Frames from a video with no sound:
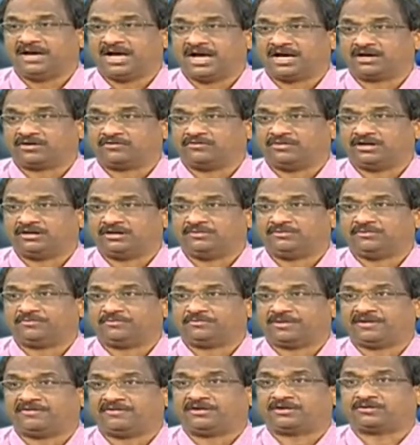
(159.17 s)
బ్యాంకు వాళ్ళు
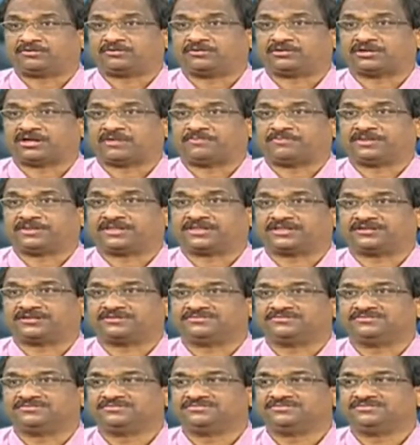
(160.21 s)
ముప్పై వేల కోట్లు
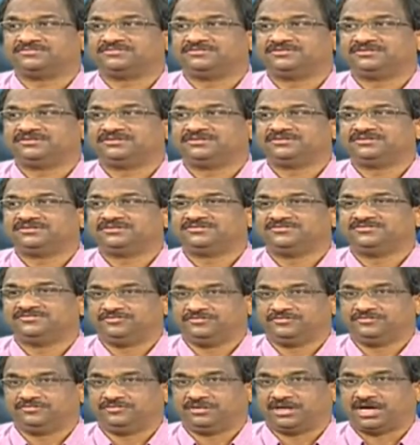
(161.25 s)
అప్పిస్తారు
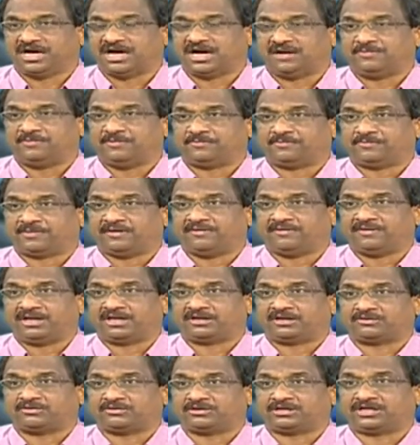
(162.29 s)
ఆ ముప్పై
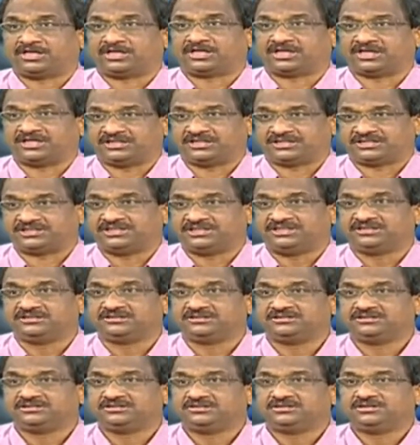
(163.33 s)
వేల కోట్లు ఇక్కడ ఇచ్చి
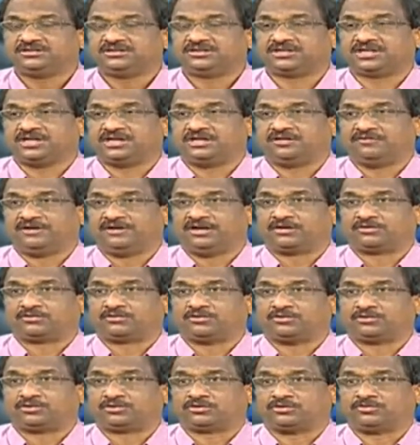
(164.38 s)
రెండు వేల
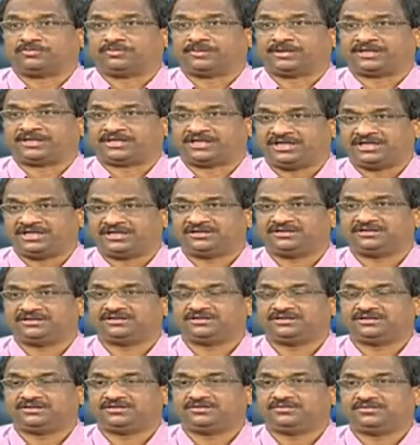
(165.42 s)
కోట్లు పెట్టి
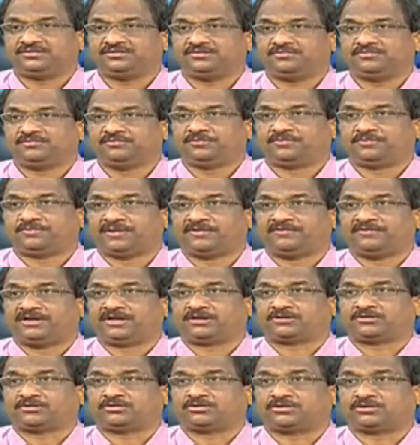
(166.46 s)
ముప్పై
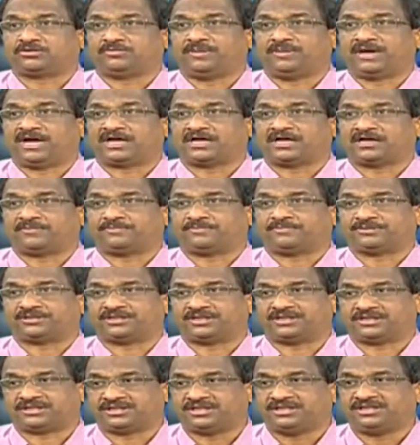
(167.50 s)
వేల కోట్లు బ్యాంక్ అప్పు
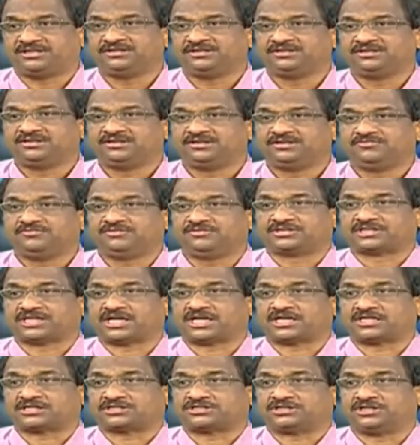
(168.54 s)
చేసి
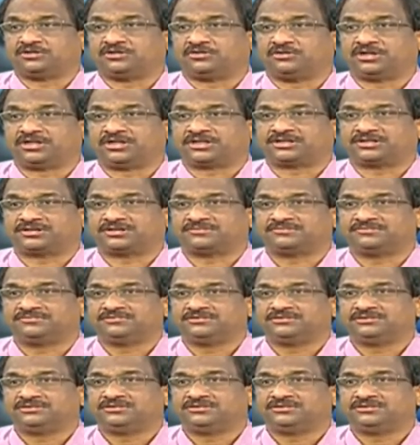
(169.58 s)
విశాఖ స్టీల్ కొనేస్తారు